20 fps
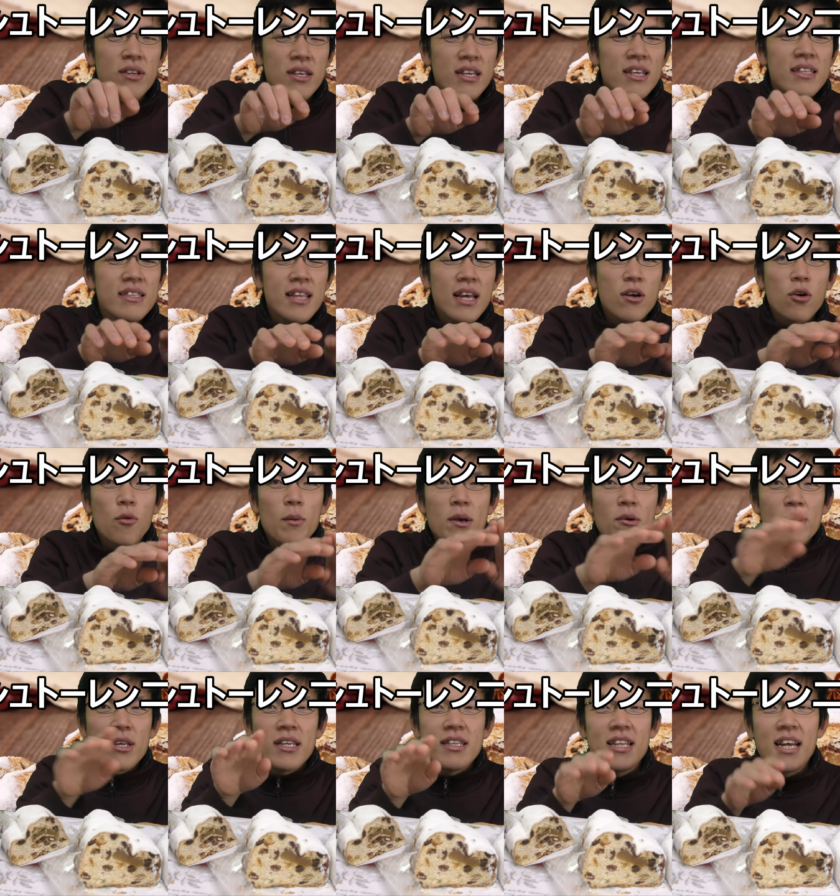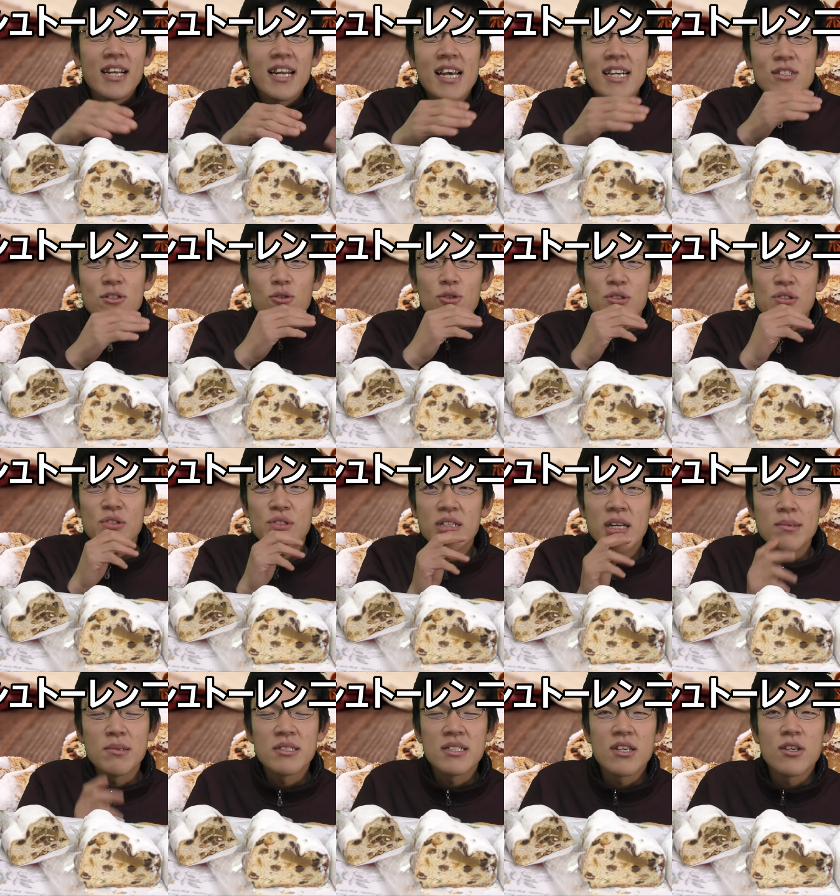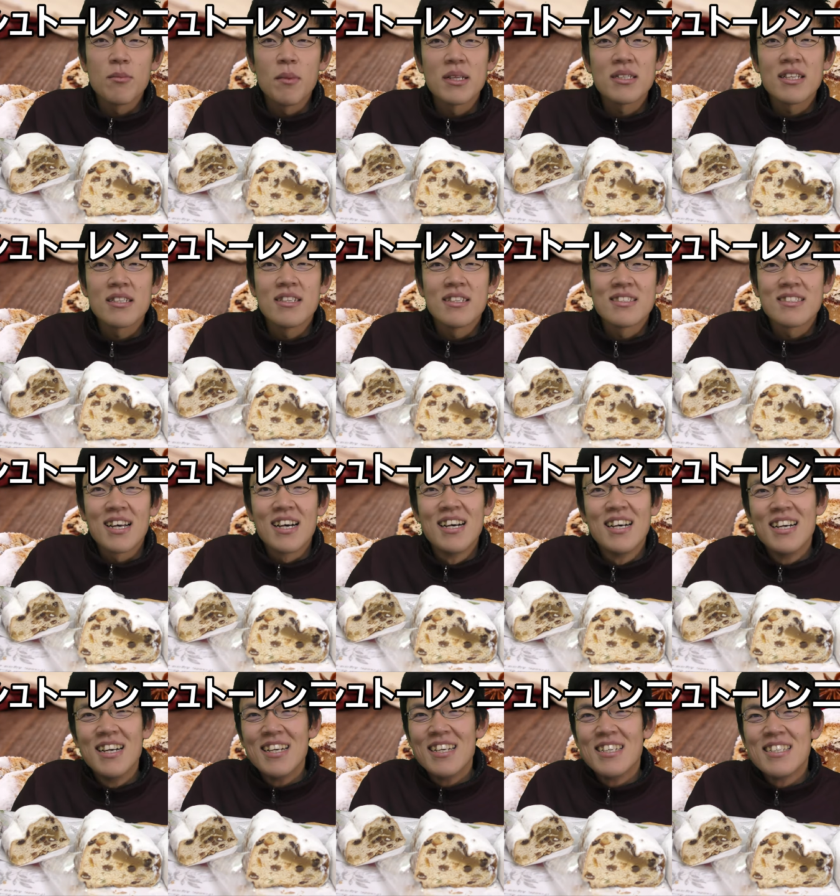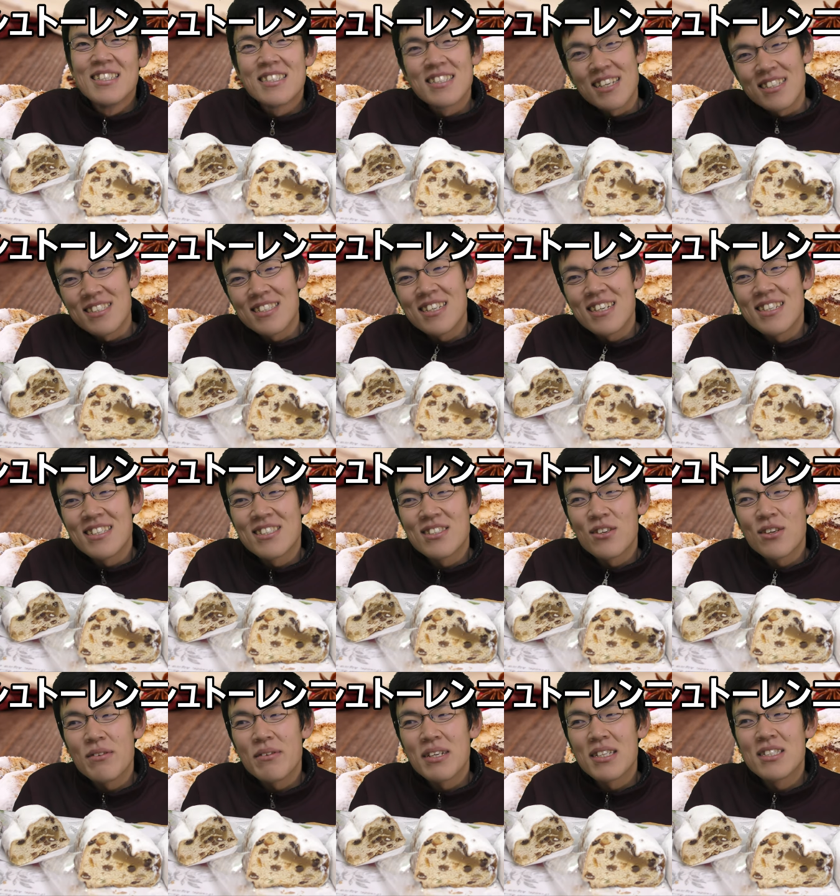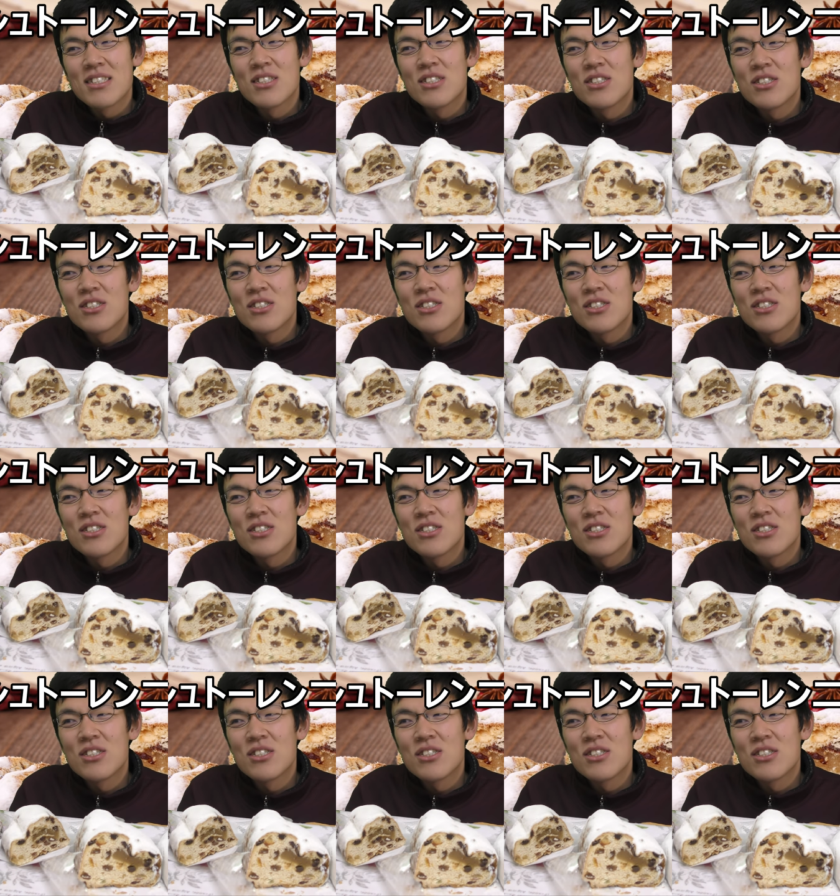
り1.5倍大きい 750g っていうのもあったんですがさすがにそれは